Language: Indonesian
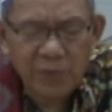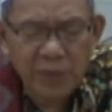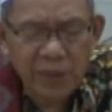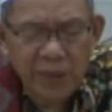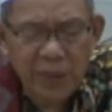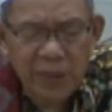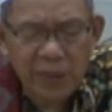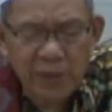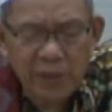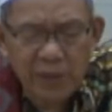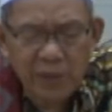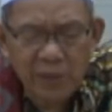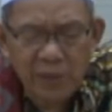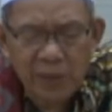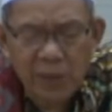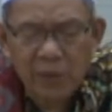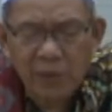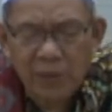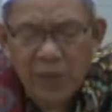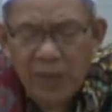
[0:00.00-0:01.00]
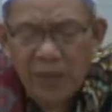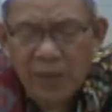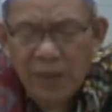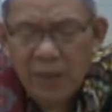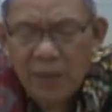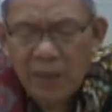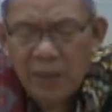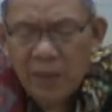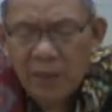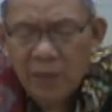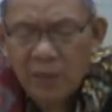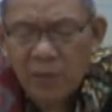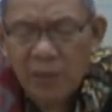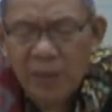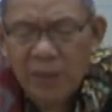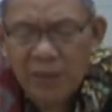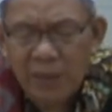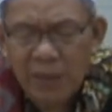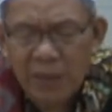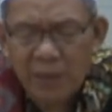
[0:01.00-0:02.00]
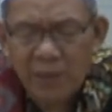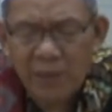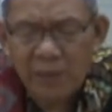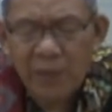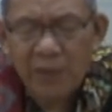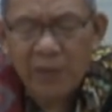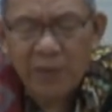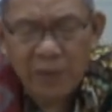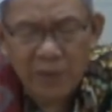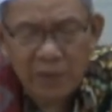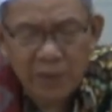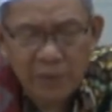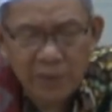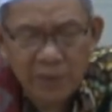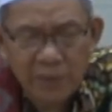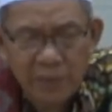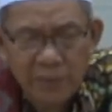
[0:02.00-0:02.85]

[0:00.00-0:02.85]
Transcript: Kutenya oh, tak orang kulantaran bodoh